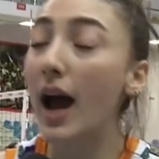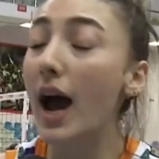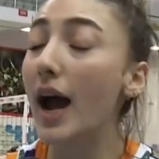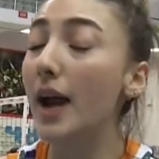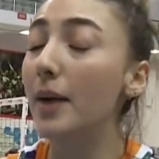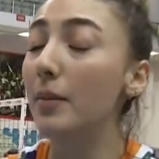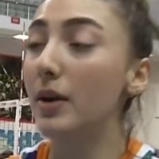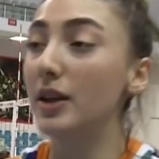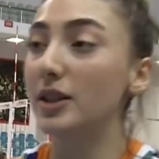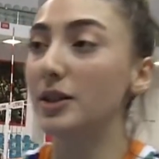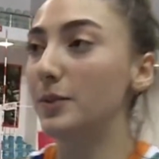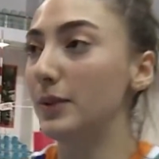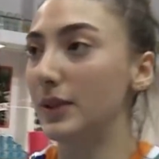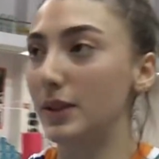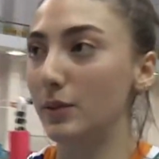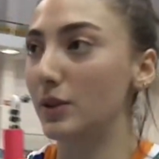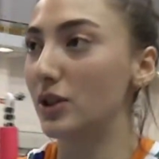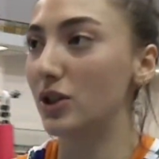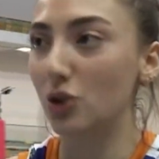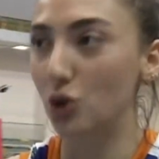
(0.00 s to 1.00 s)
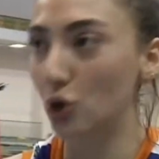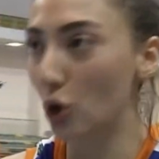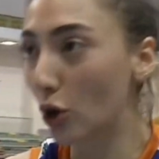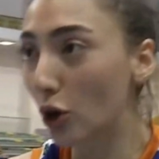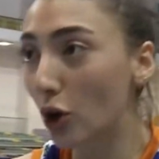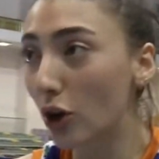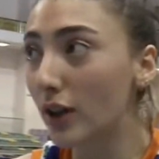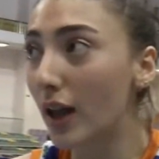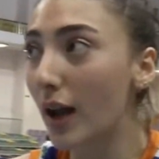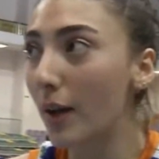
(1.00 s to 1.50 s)
her maç bizim için
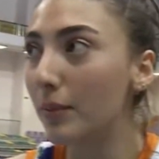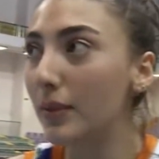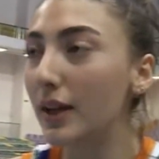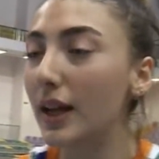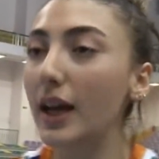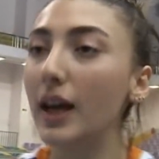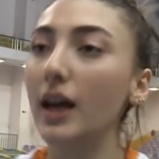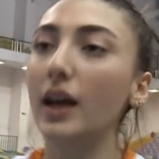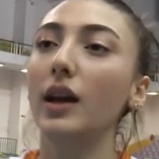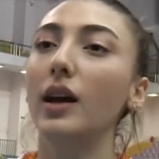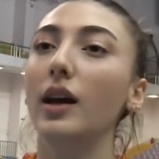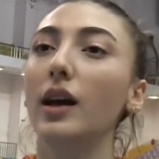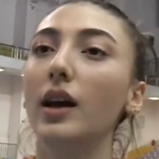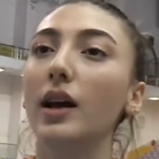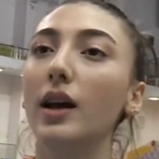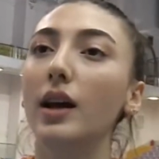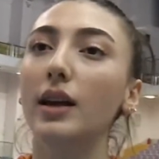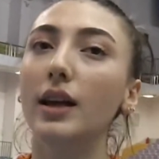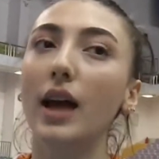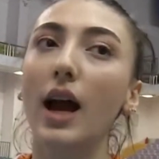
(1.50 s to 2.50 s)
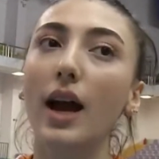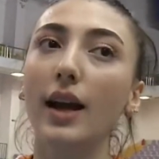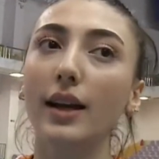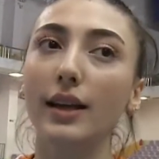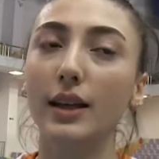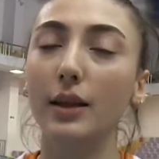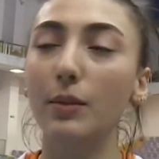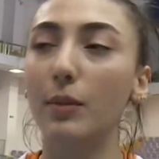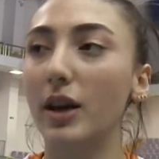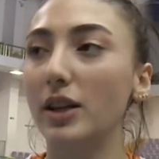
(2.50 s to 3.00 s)
çok önemli. Ee,
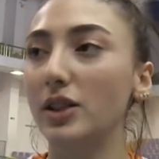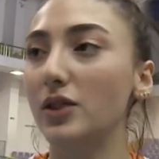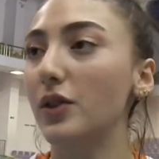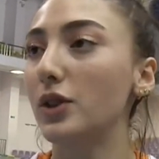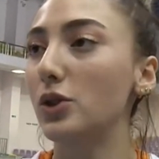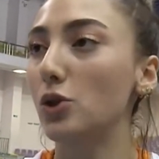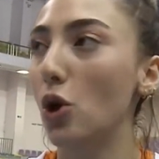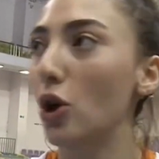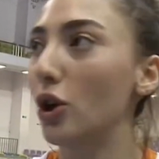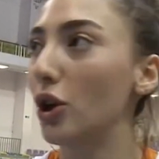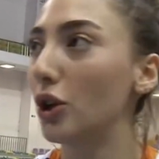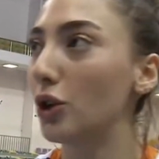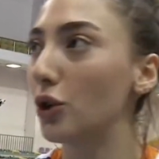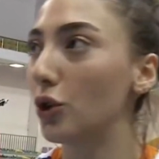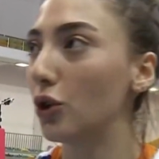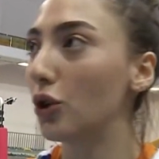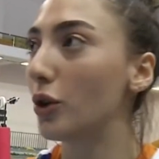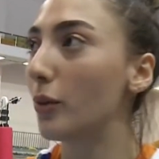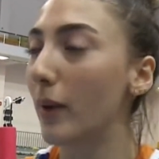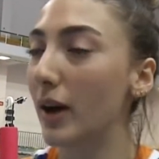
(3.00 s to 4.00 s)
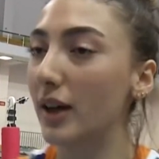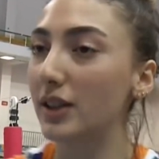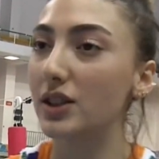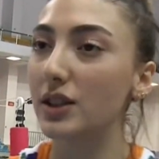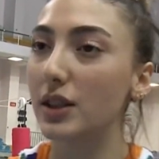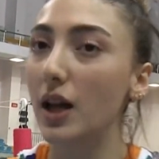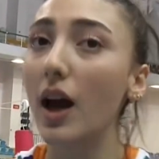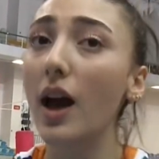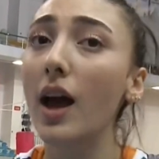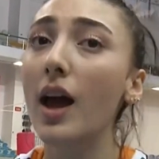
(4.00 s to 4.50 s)
yarınki maç ve sonraki günkü
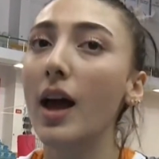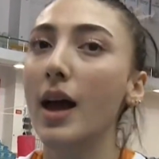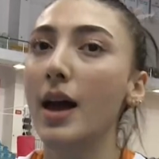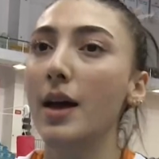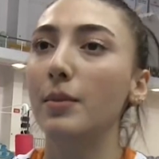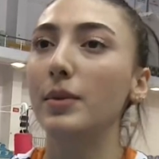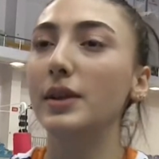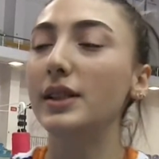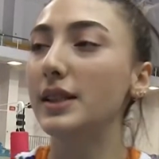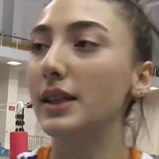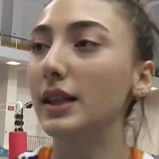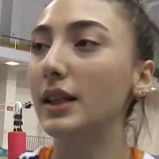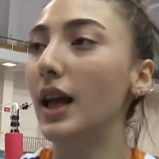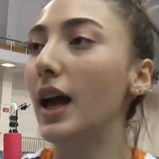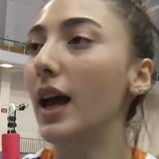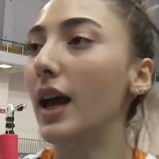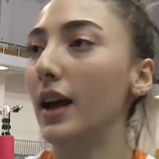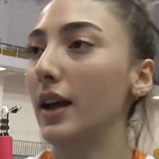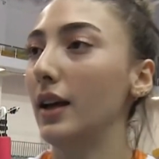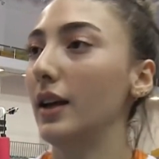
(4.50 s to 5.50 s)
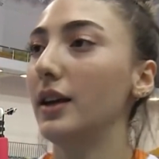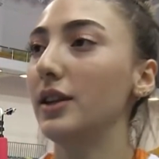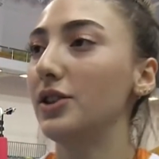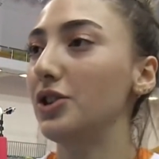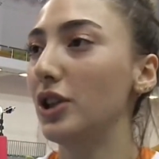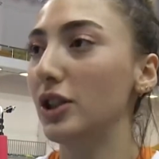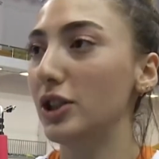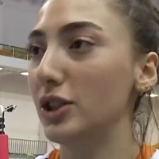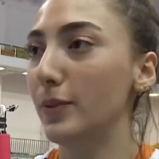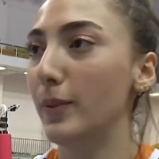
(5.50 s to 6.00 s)
maçta biz yine e,
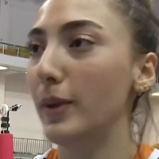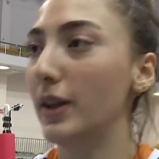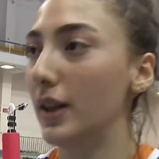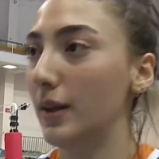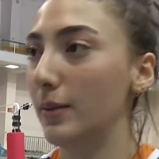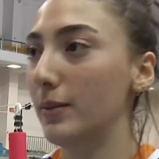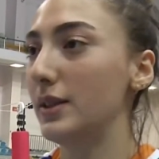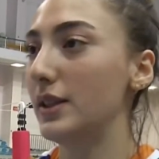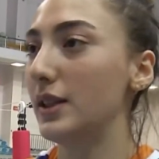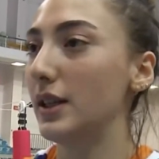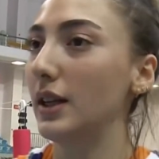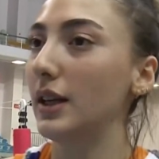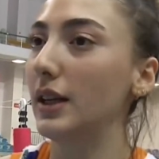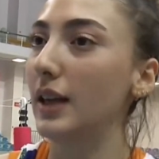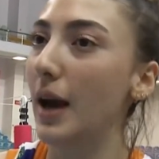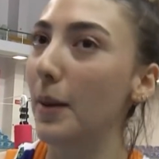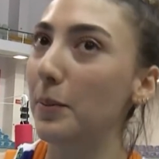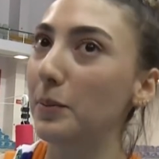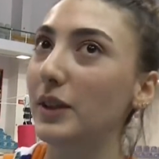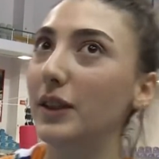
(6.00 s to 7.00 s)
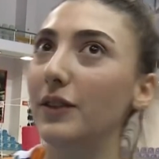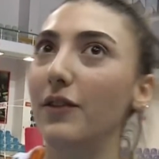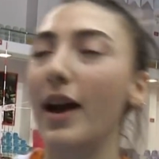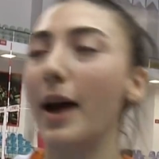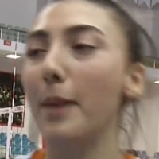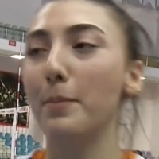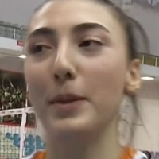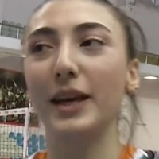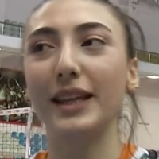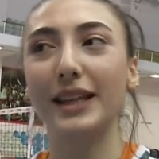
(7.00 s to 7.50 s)
çalışmalarımızı yaptık ve
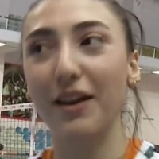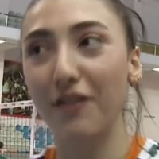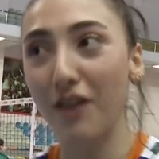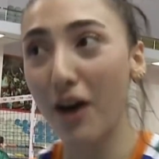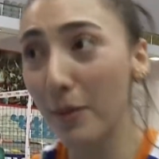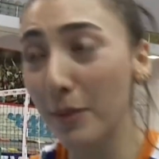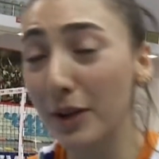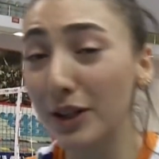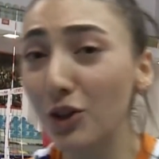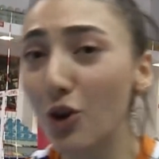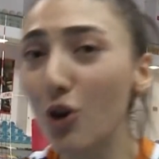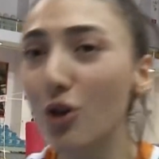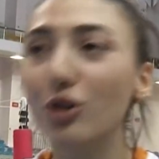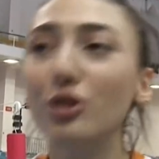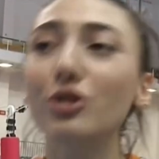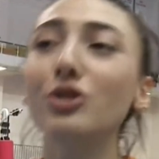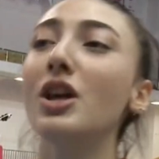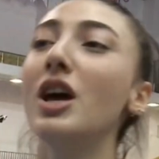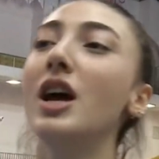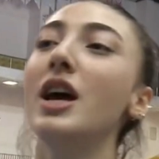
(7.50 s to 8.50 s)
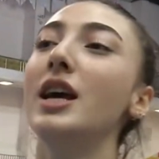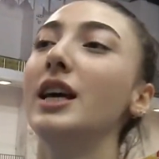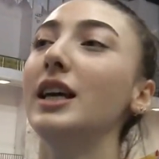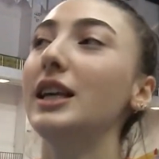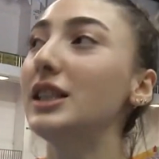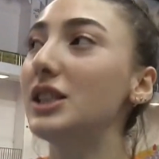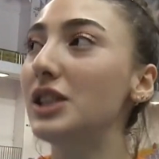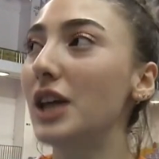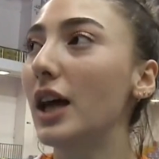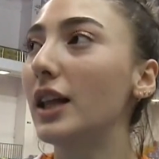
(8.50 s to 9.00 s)
yapmaya devam ediyoruz.
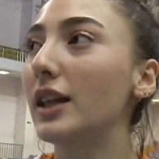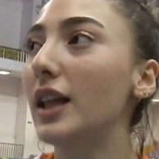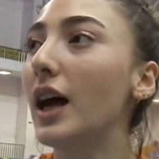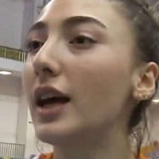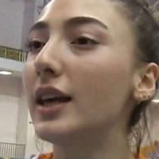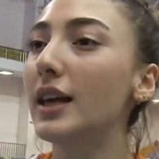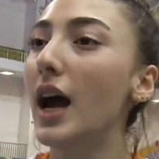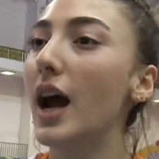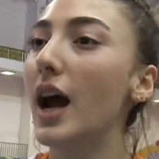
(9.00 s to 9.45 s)
İnşallah